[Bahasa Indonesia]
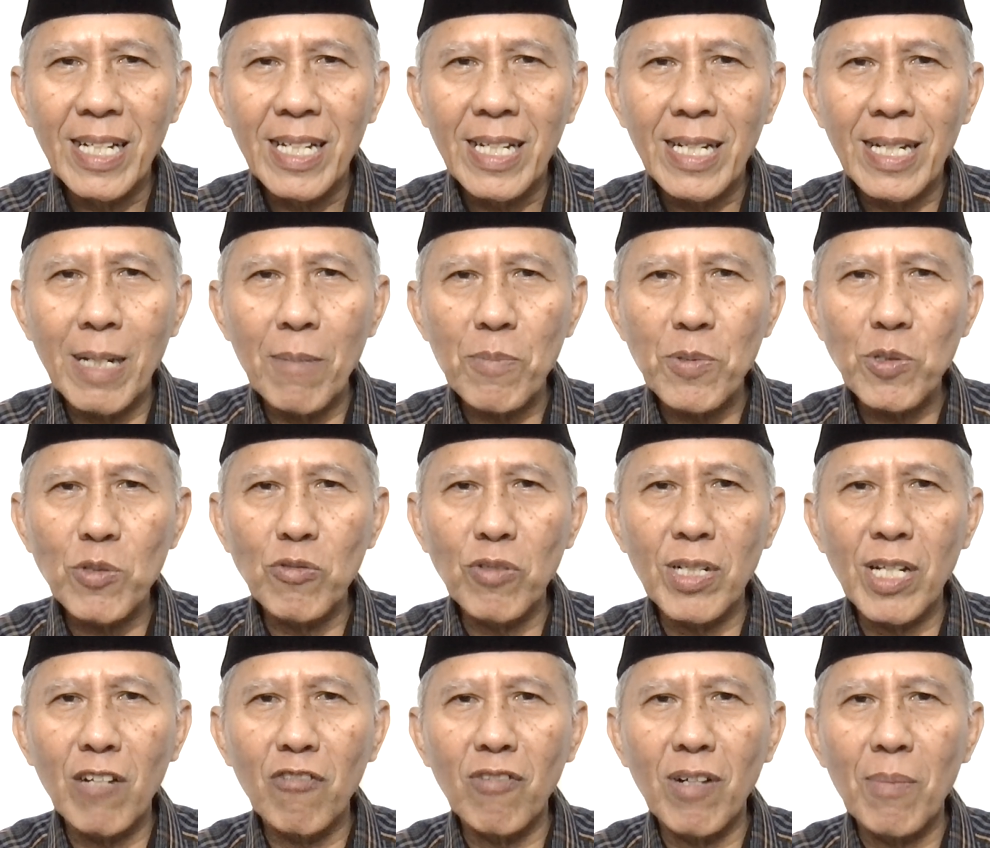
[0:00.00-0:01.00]
Nafsu
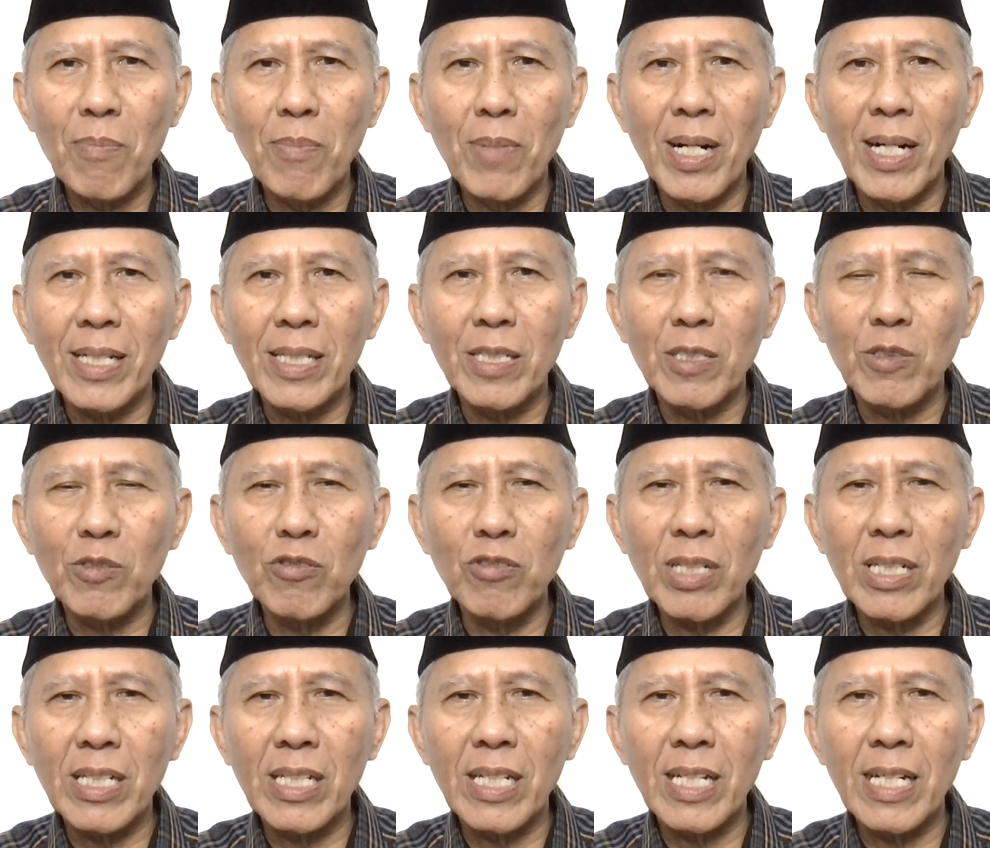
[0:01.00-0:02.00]
lawamah
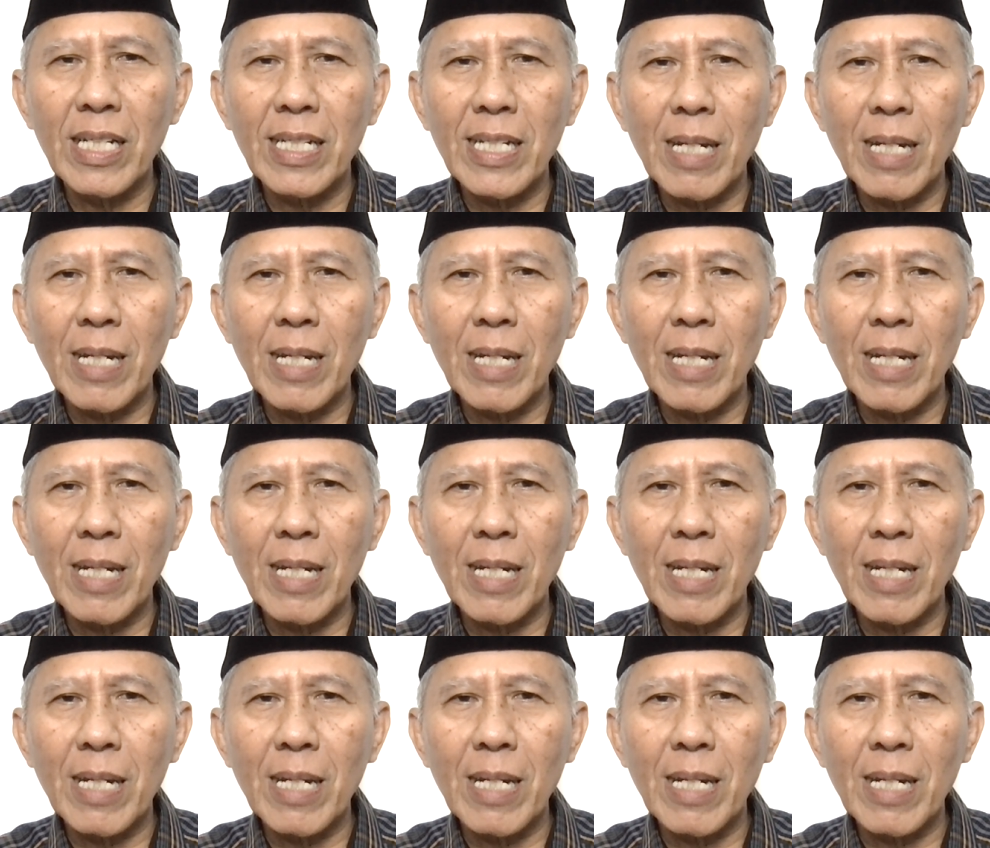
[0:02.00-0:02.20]
itu adalah